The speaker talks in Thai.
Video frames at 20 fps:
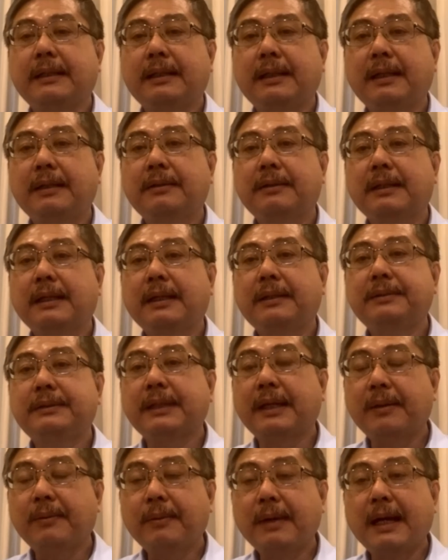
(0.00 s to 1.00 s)
นแล้วเข้า
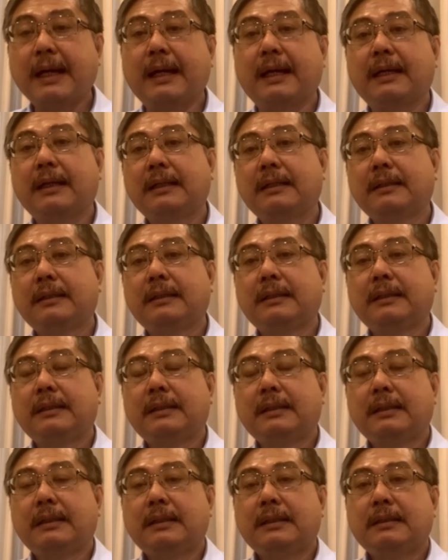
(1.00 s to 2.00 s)
ใจว่า
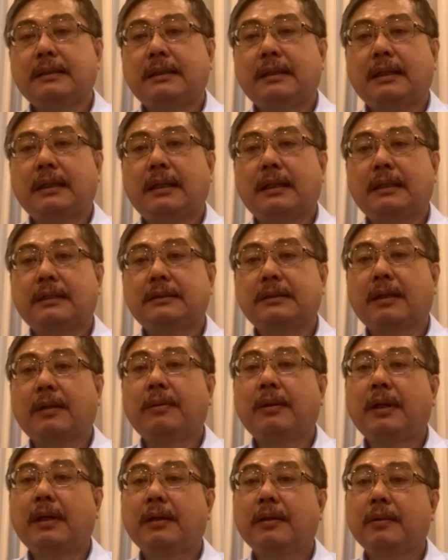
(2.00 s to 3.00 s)
ส
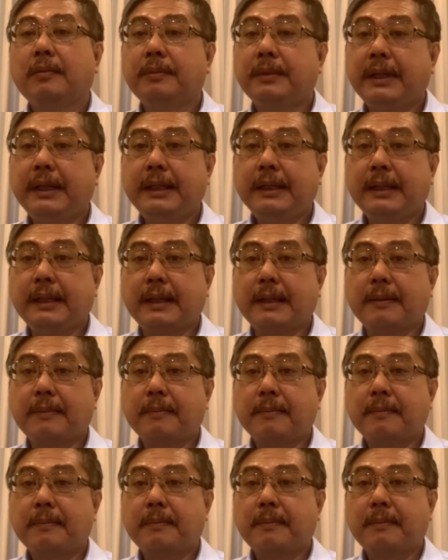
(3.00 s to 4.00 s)
วกลุ่มนี้เนี่ย
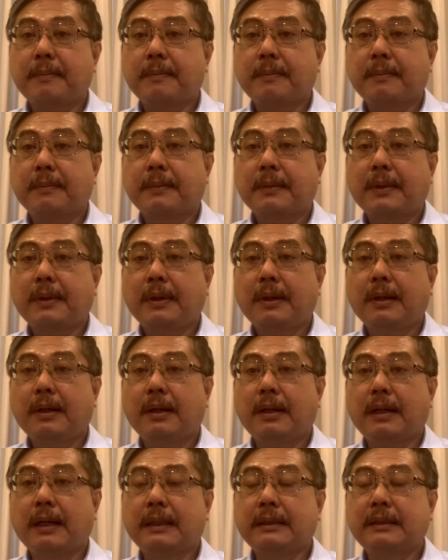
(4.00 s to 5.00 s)
ก็
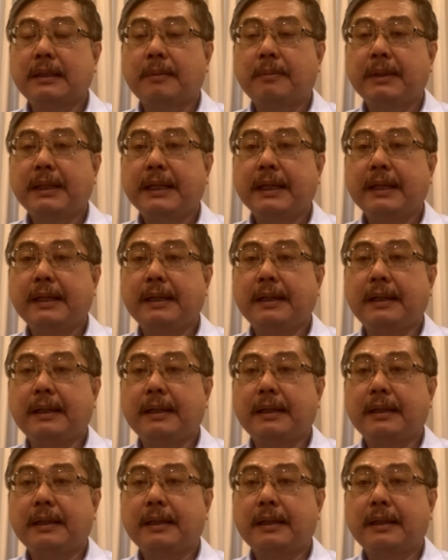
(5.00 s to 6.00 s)
อาจจะไม่ได้
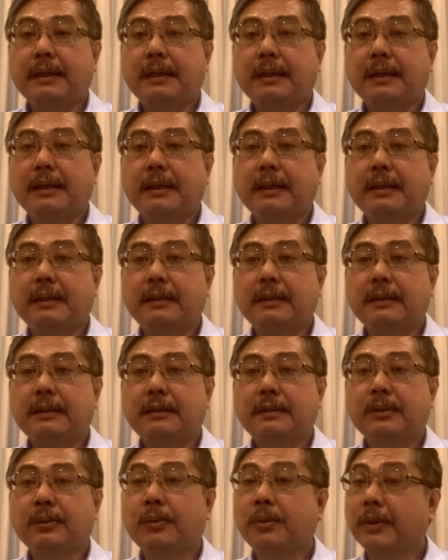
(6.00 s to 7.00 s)

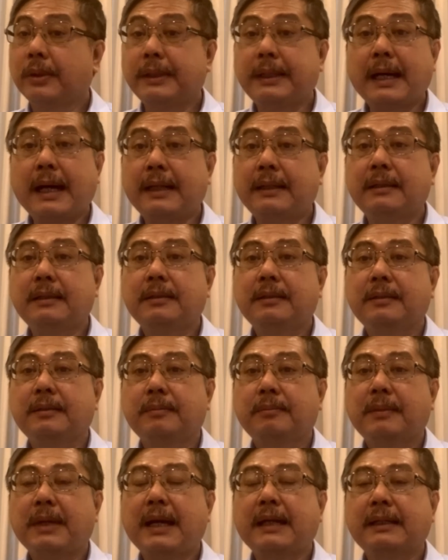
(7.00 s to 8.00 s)
ถูกกดดัน
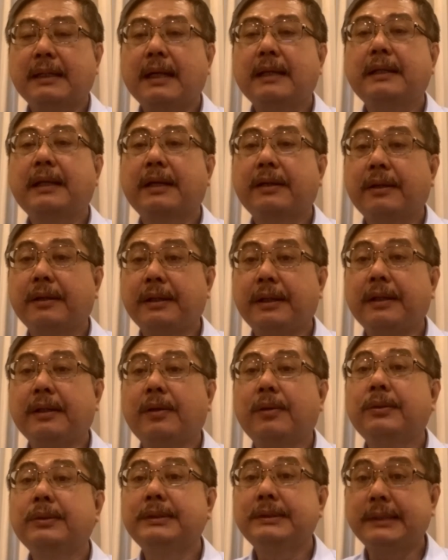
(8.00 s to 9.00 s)
มากนักในกรณีข
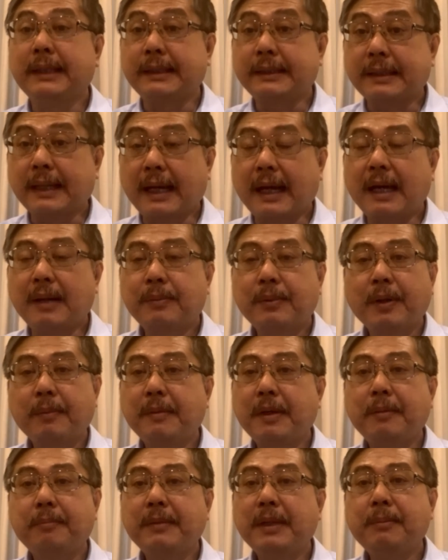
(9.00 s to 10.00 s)
องคุณเศรษฐาเพราะ
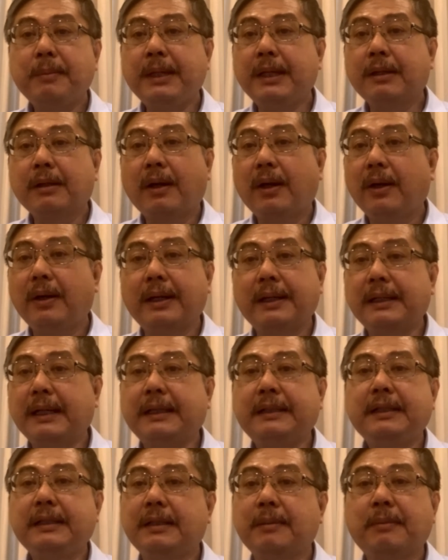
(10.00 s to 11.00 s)
มันไม่มีข้ออะไร
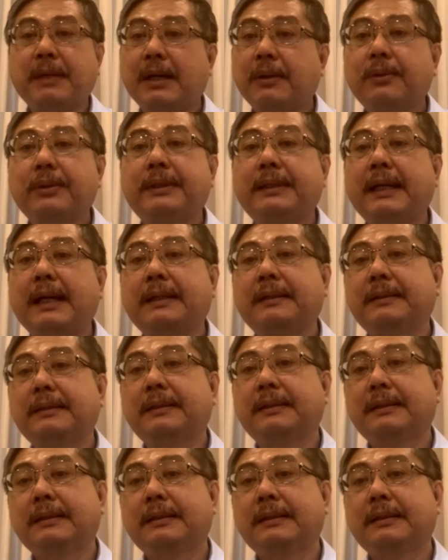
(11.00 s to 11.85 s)
ที่จะมากดดัน